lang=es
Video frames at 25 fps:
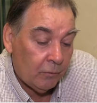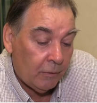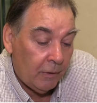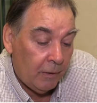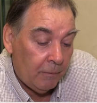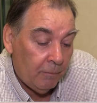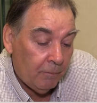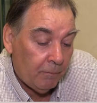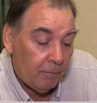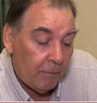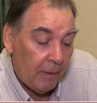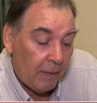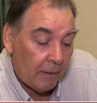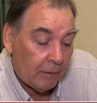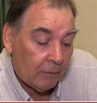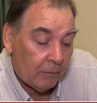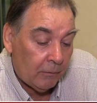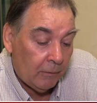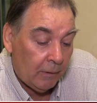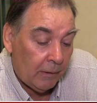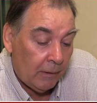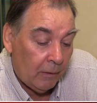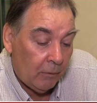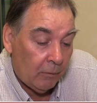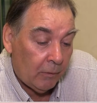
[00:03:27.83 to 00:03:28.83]

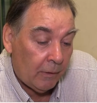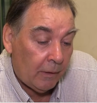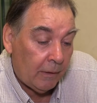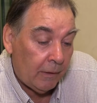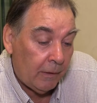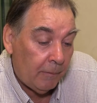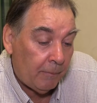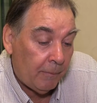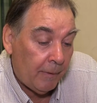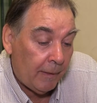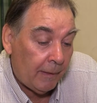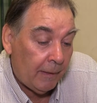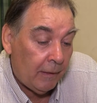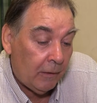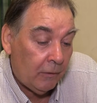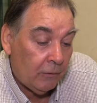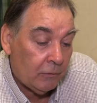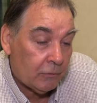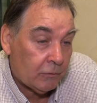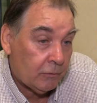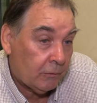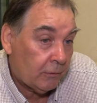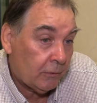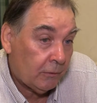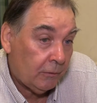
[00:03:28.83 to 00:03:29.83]
impacto a la hora de
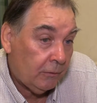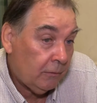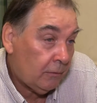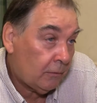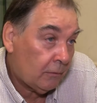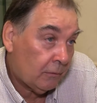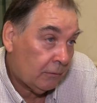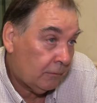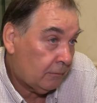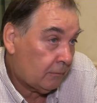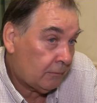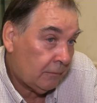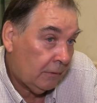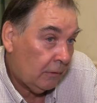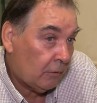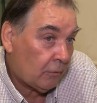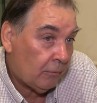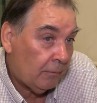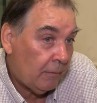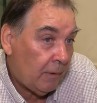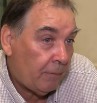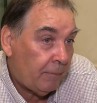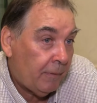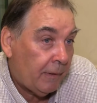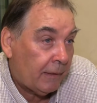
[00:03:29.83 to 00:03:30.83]
pagarlo, sobre todo en
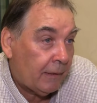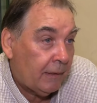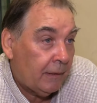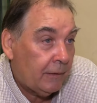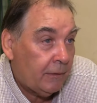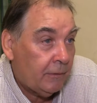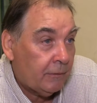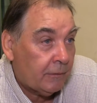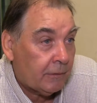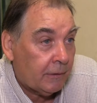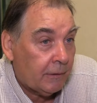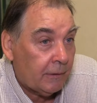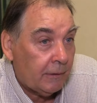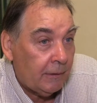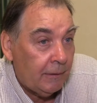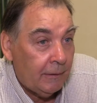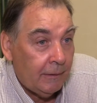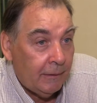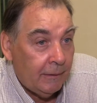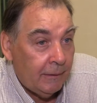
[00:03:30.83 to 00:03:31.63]
los más pequeños que,